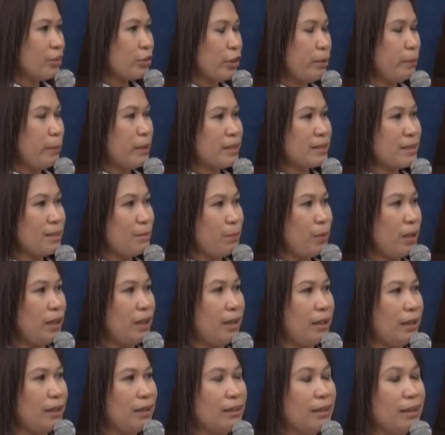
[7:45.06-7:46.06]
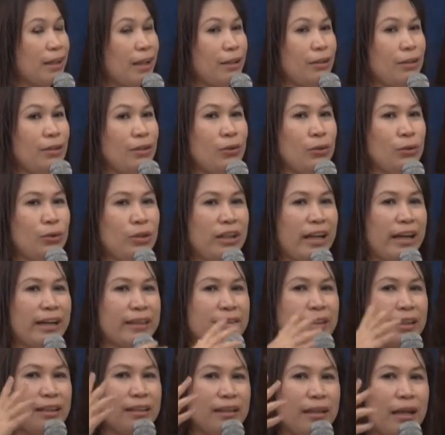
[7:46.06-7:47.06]
So ibig sabihin, ganun ho
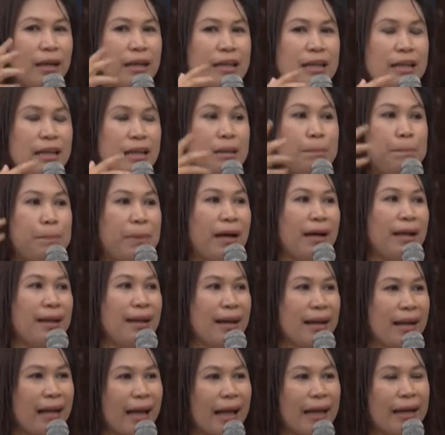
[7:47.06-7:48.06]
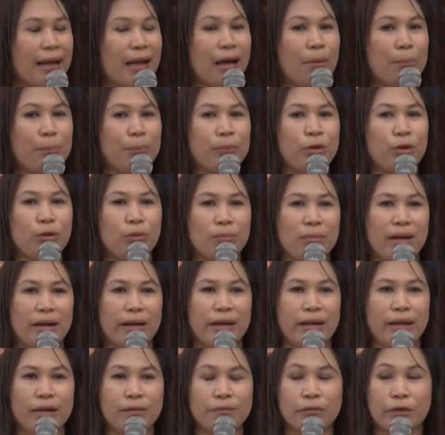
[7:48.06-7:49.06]
natin na iipalaganap yung
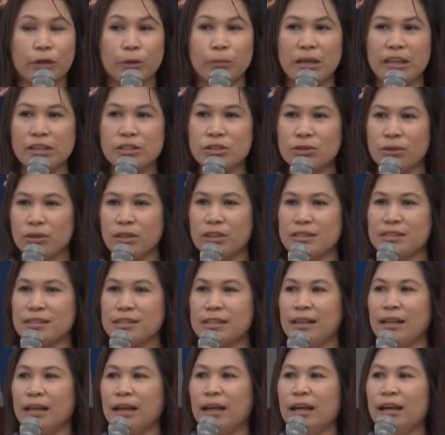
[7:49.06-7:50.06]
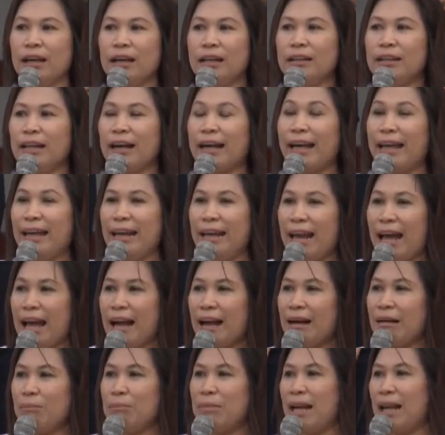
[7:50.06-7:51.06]
mga informations na
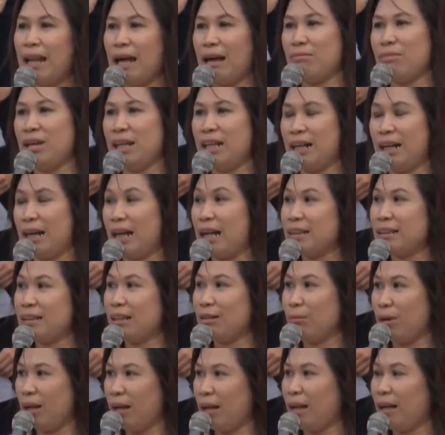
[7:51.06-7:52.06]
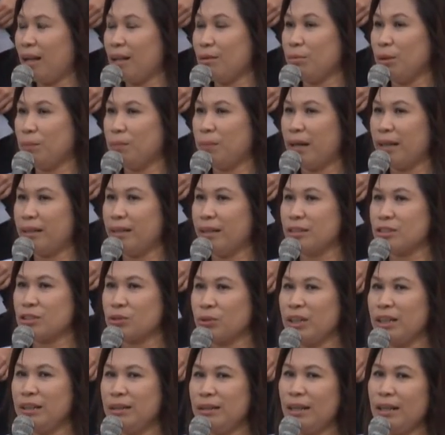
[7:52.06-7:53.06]
kailangan malaman ng ating mga kababayan.
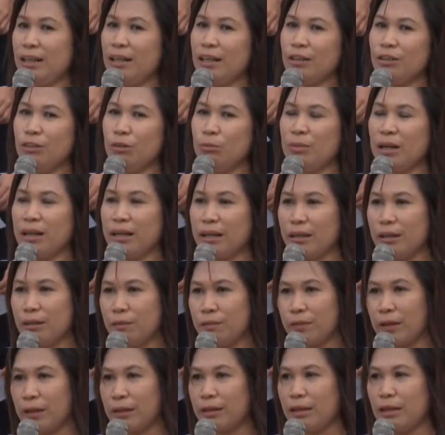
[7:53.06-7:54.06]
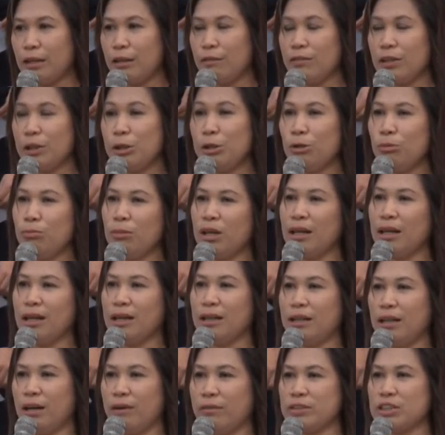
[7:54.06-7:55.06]
So hindi lang yung mga event, even yung
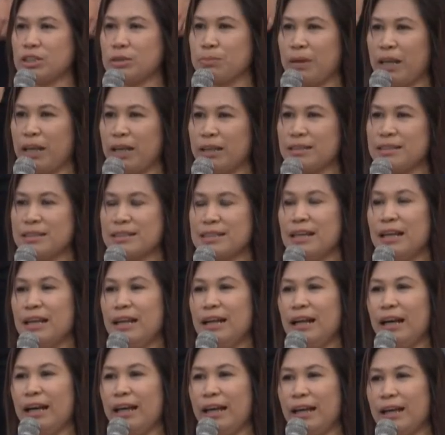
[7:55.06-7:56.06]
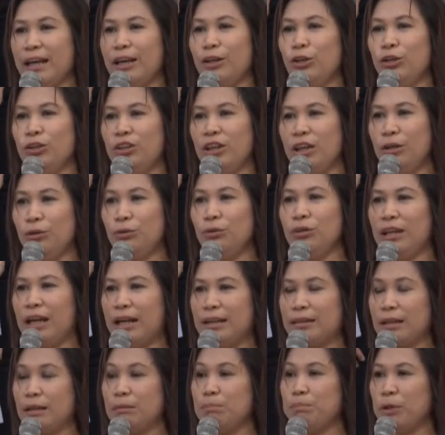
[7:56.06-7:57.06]
mga announcements, ay ganun din ho
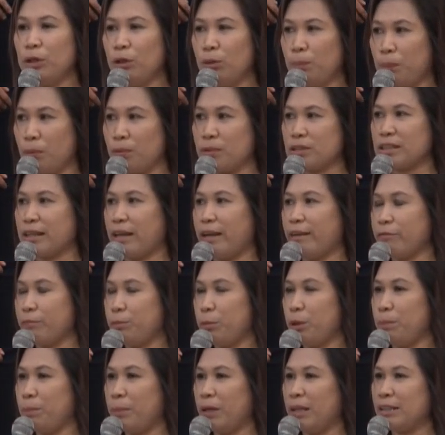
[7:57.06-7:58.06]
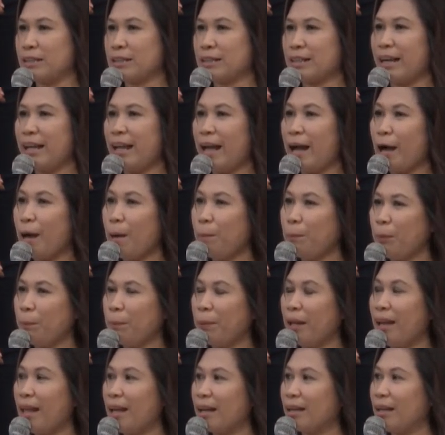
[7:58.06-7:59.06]
natin pinupost sa FB page. Kaya nga po
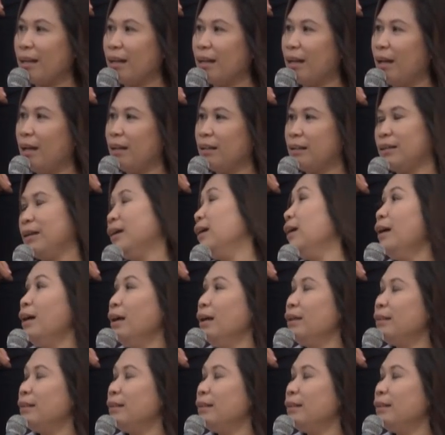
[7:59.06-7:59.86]
palaging ang